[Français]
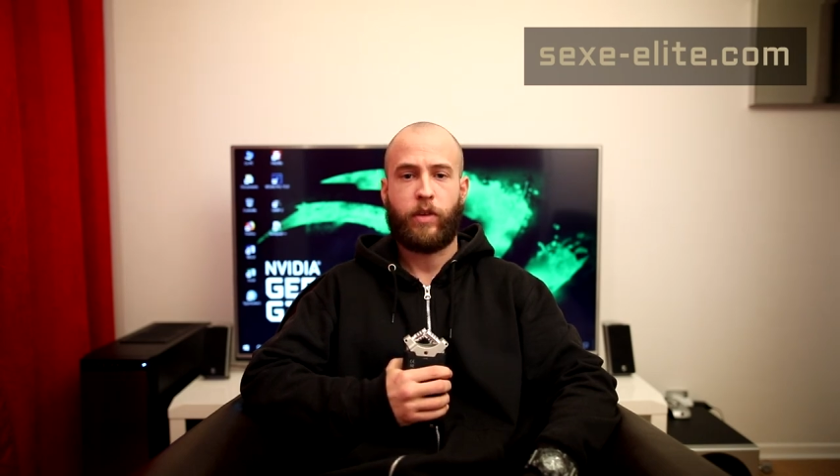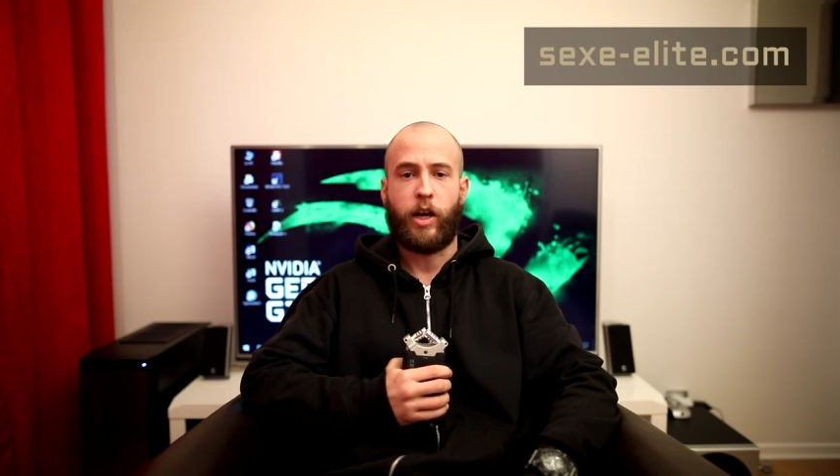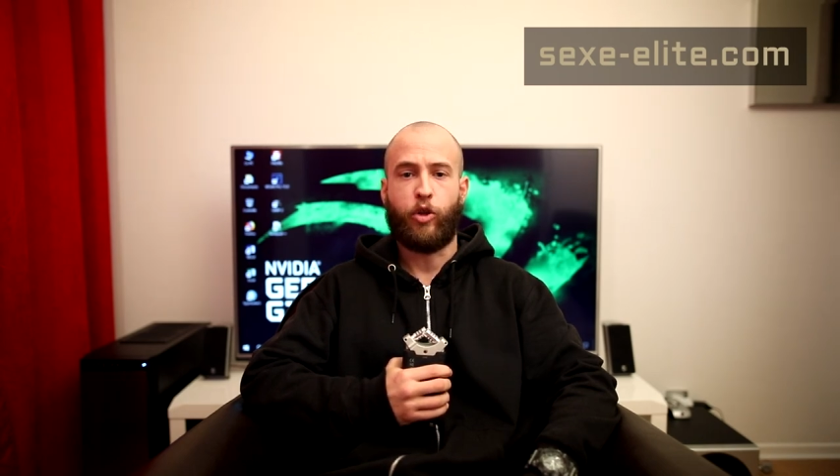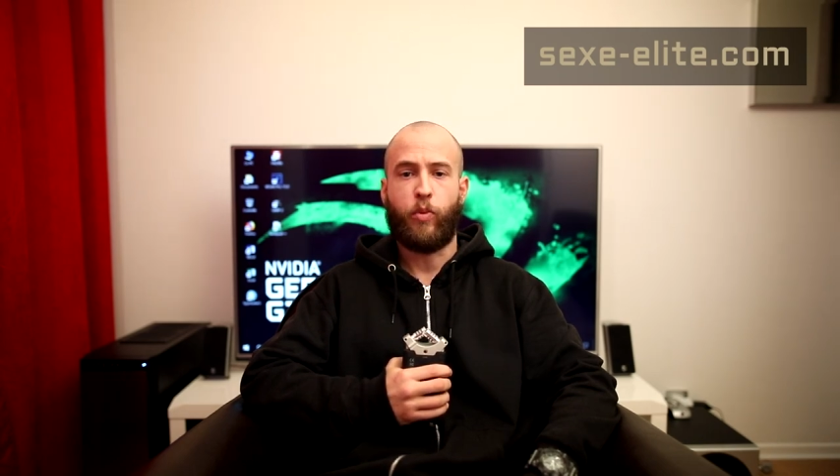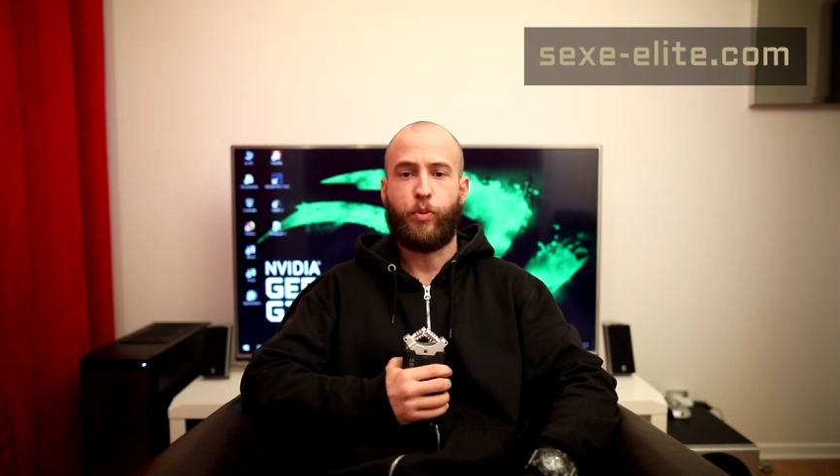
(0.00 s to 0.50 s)

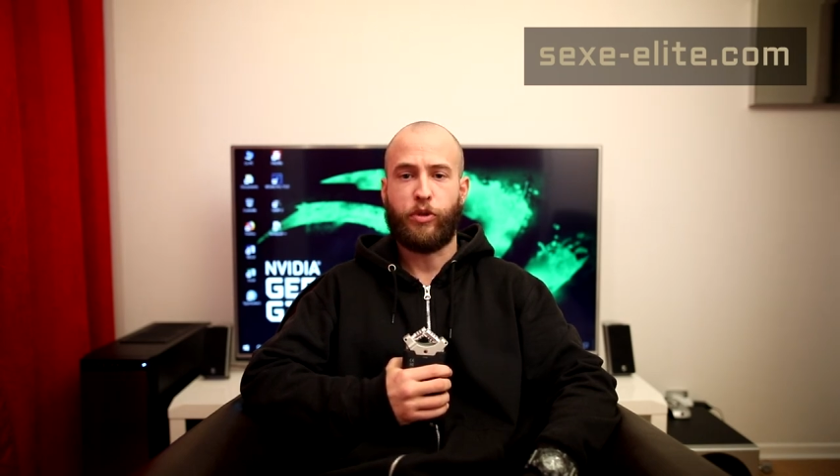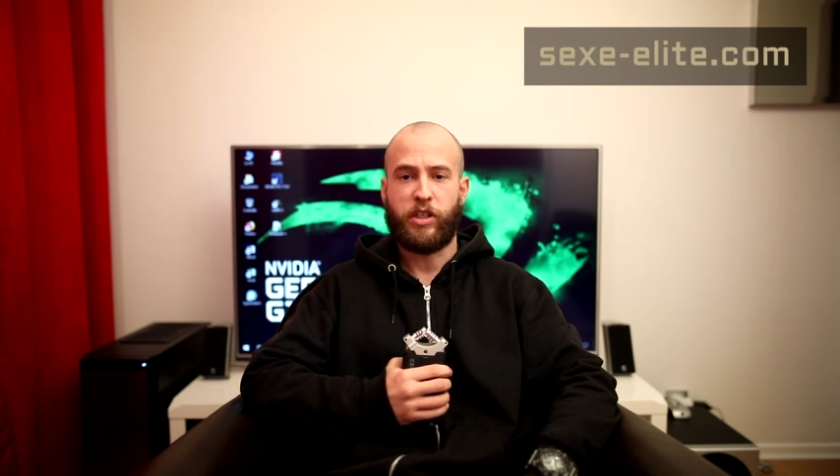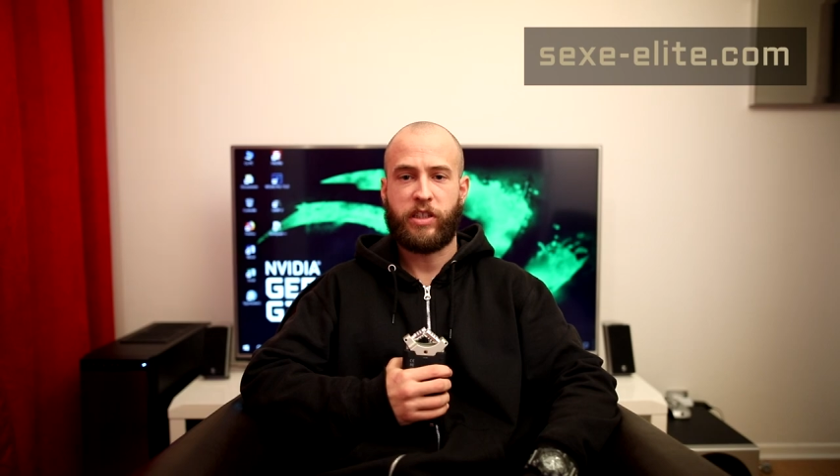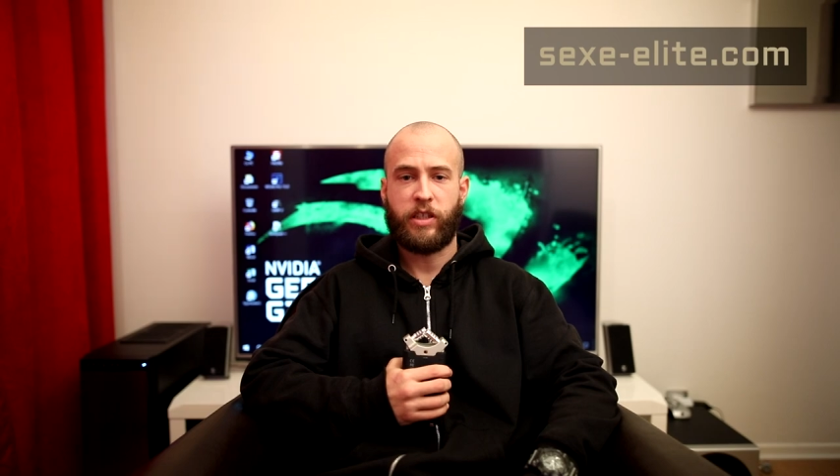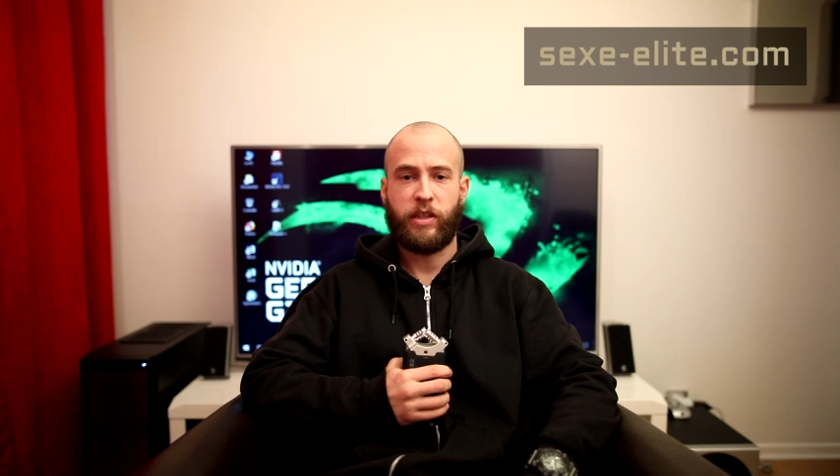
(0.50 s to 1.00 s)
Un homme peut
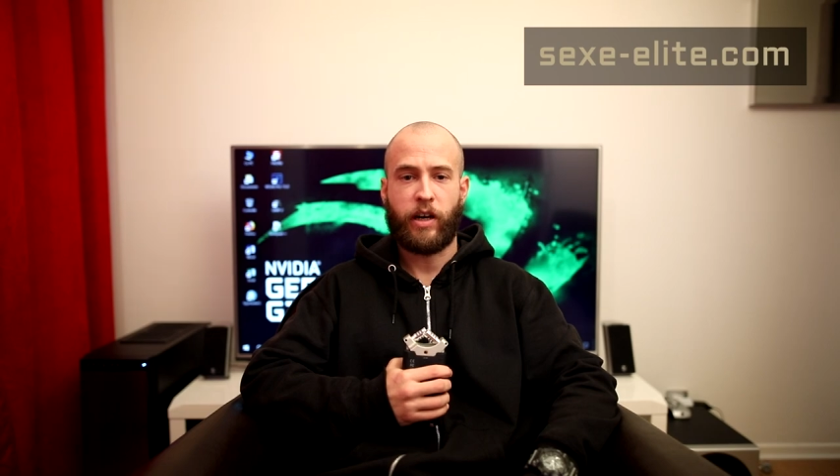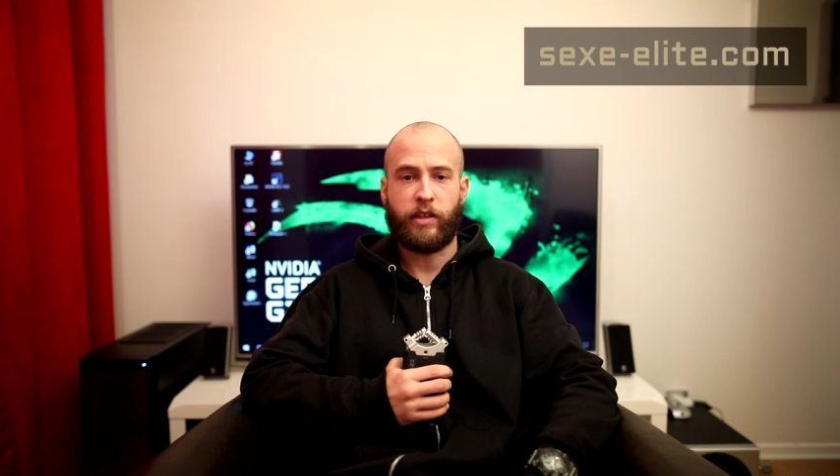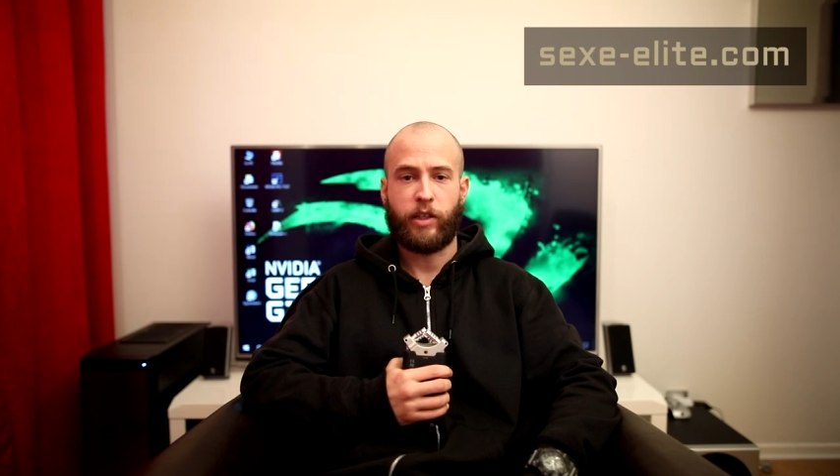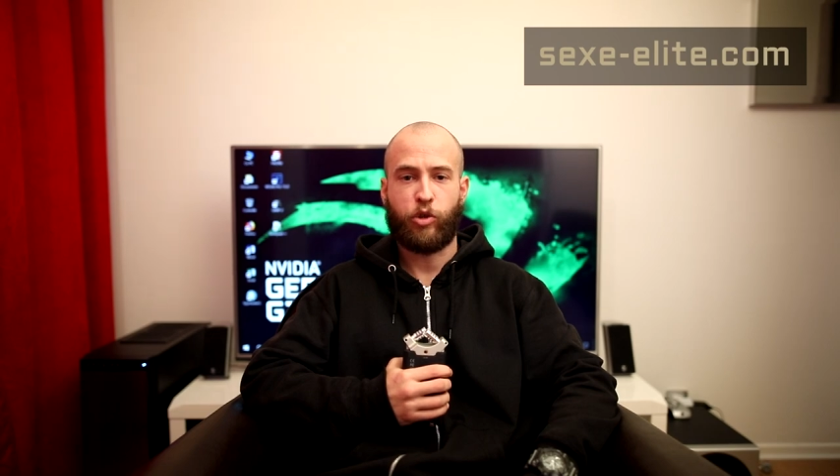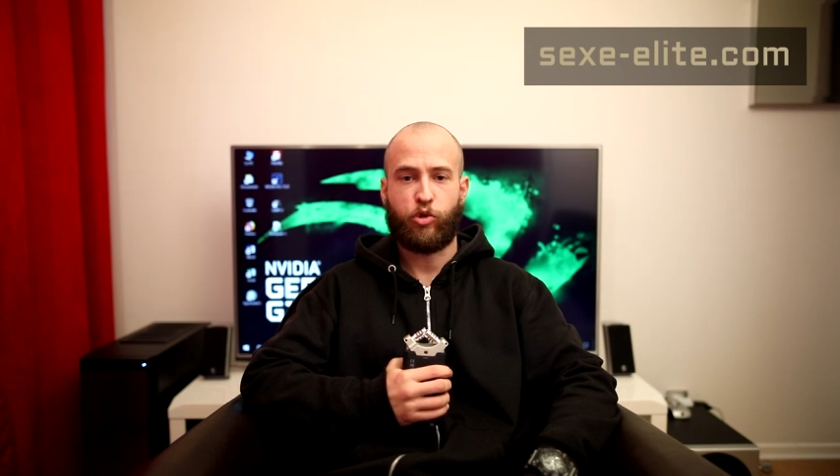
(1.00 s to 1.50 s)
décider
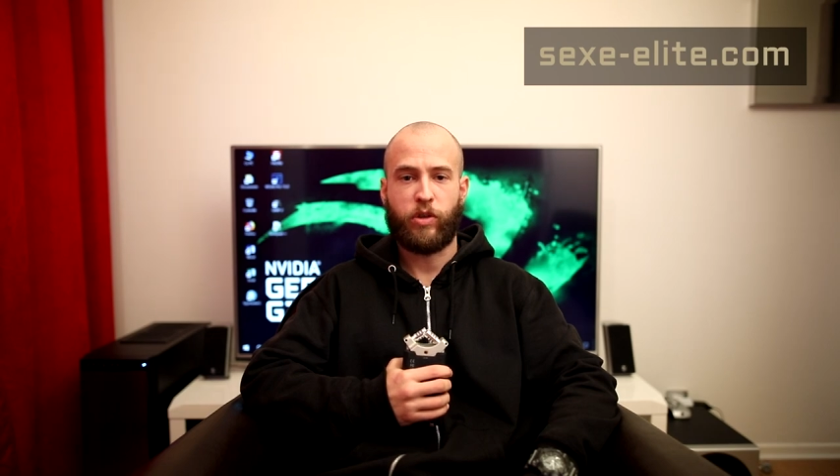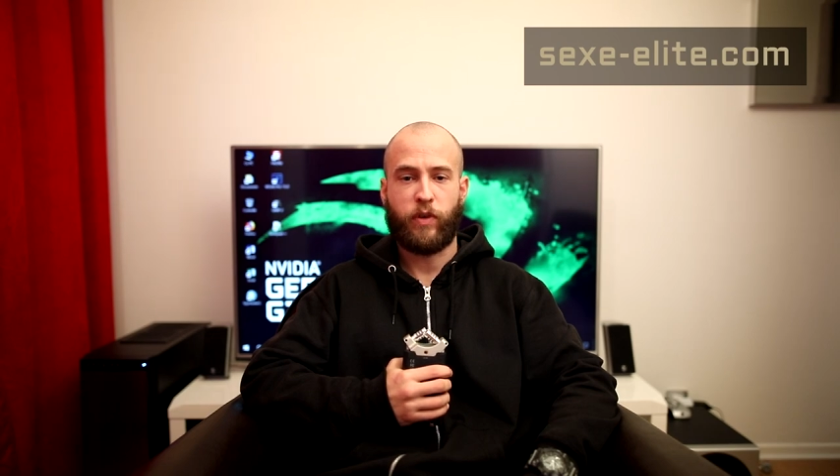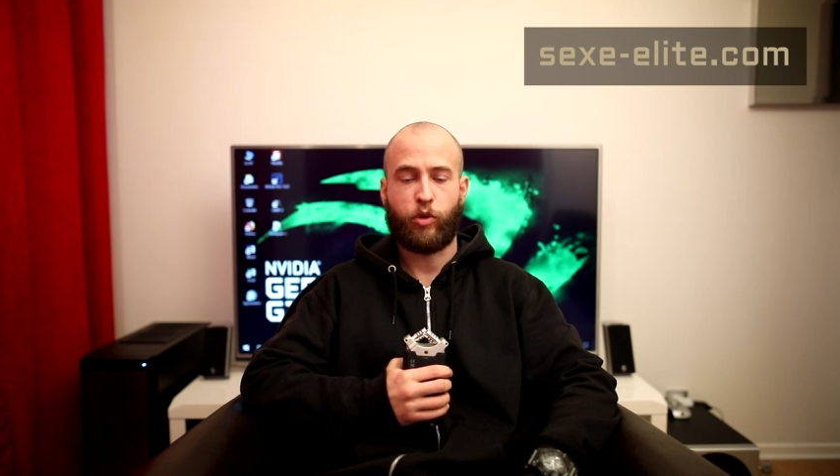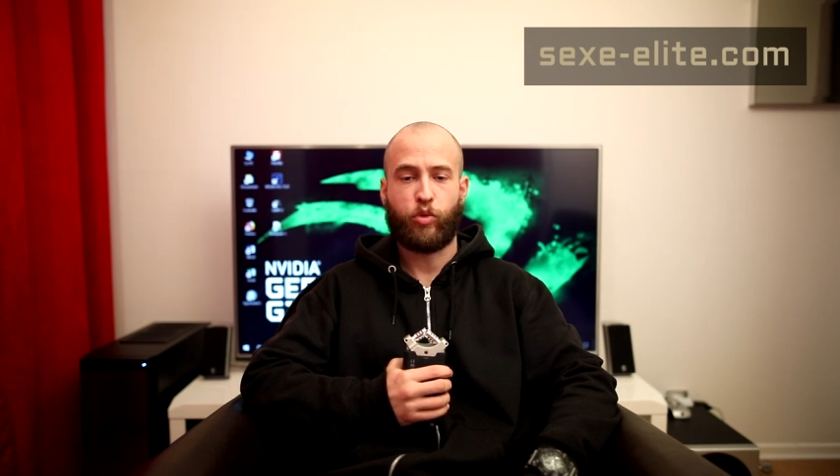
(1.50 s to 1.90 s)
d'arrêter de suivre